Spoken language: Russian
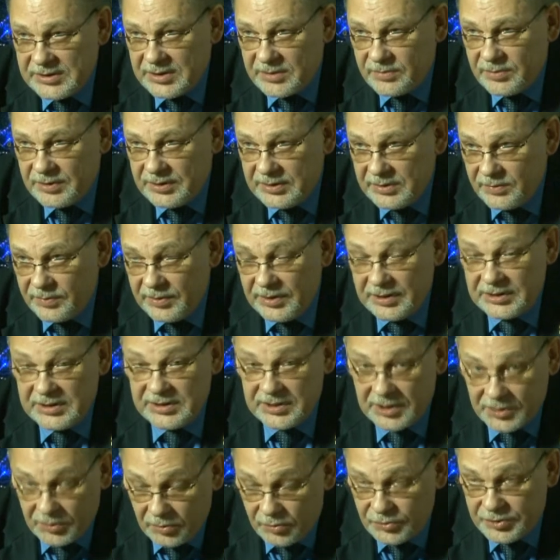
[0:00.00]
заработной плате,
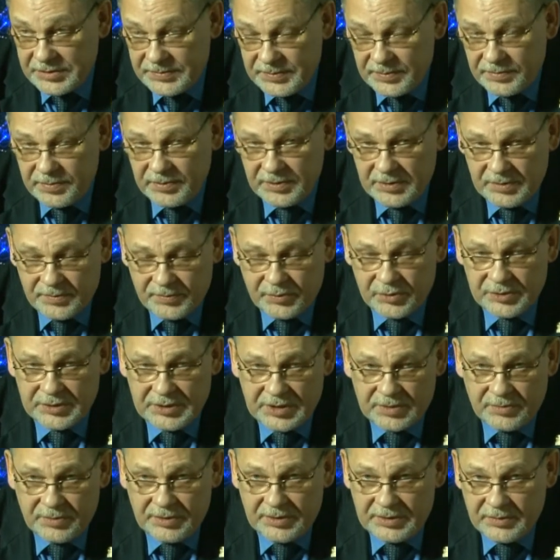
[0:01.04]
задолженность по, по
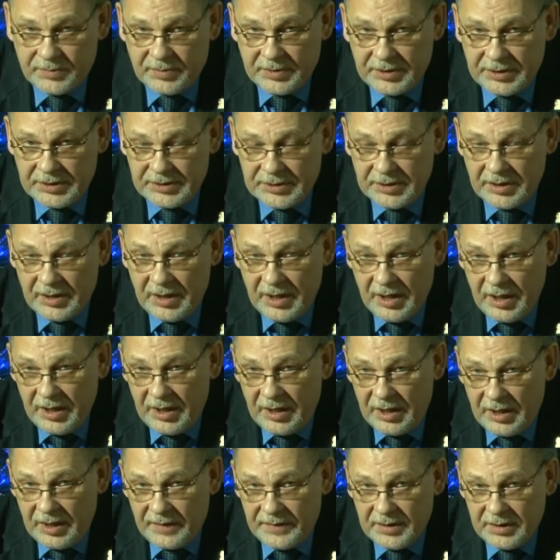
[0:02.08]
заработной плате,
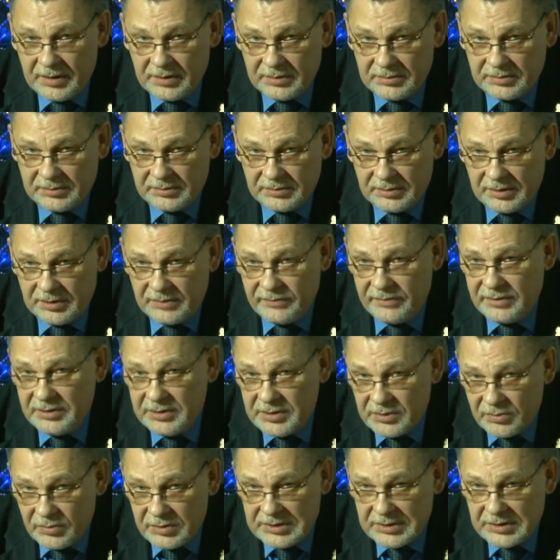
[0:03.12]
она
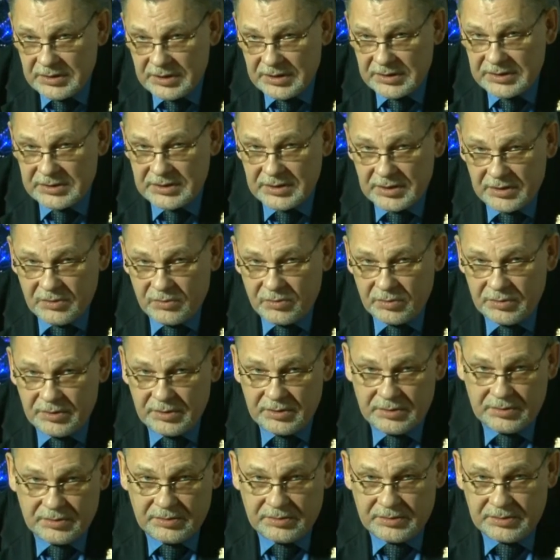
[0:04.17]
ликвидируется до конца
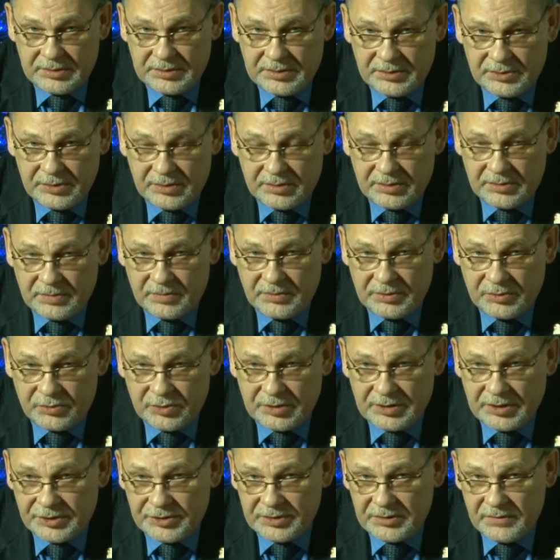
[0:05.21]
года. Значит, мы уже
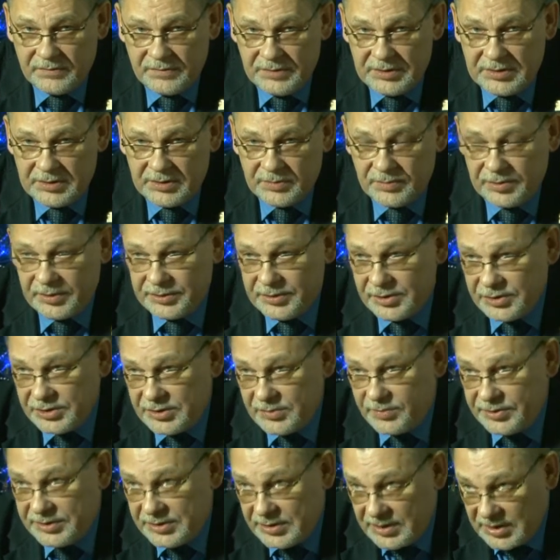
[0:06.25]
должны выйти на платежи
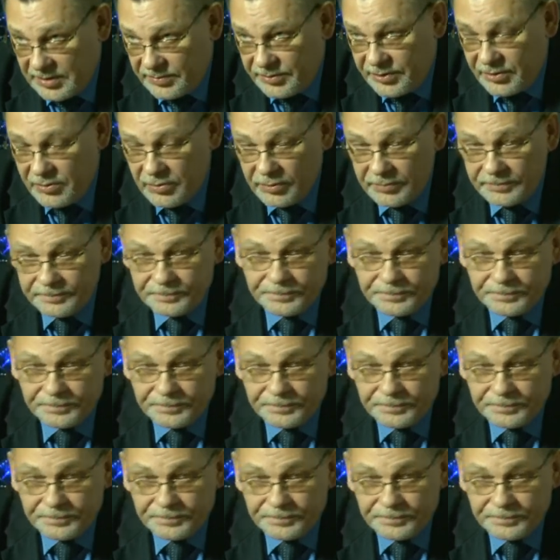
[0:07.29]
по декабрю.